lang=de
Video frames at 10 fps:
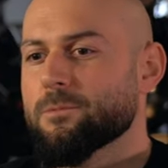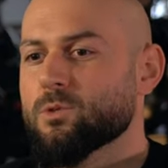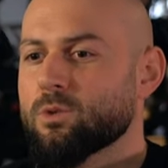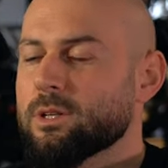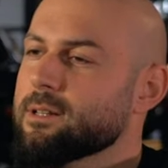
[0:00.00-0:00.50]

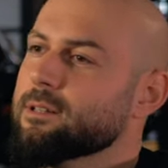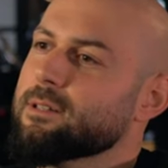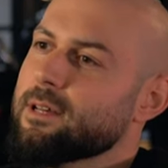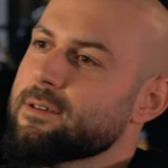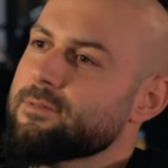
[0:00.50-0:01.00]
zu kleineren
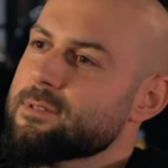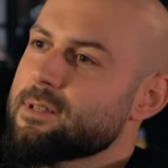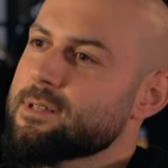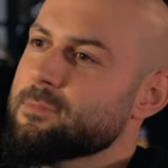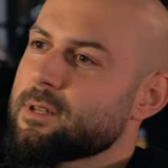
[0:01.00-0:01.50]
Reifen,
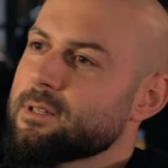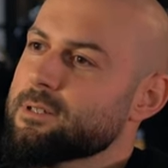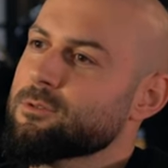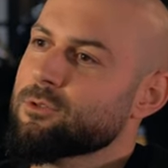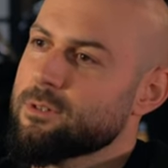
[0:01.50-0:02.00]
sage ich mal, in ne,
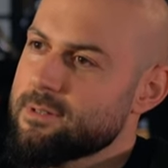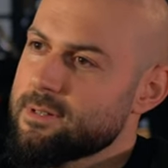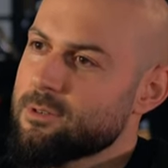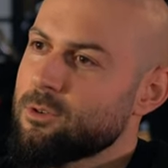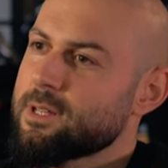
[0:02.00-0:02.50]
Richtung
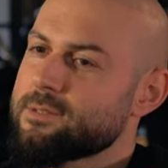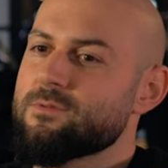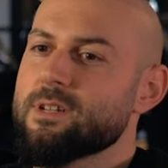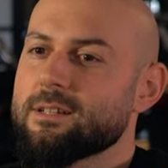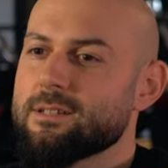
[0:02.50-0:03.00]
19 Zoll, dass
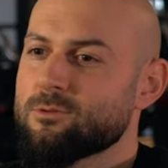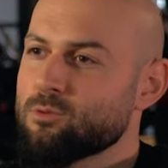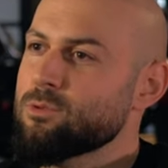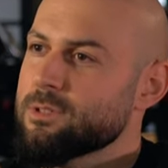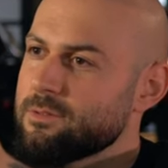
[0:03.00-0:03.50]
wirklich
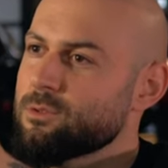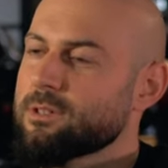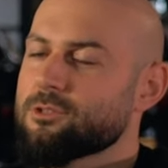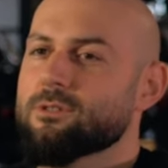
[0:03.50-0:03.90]
du, ne, wie du es gerade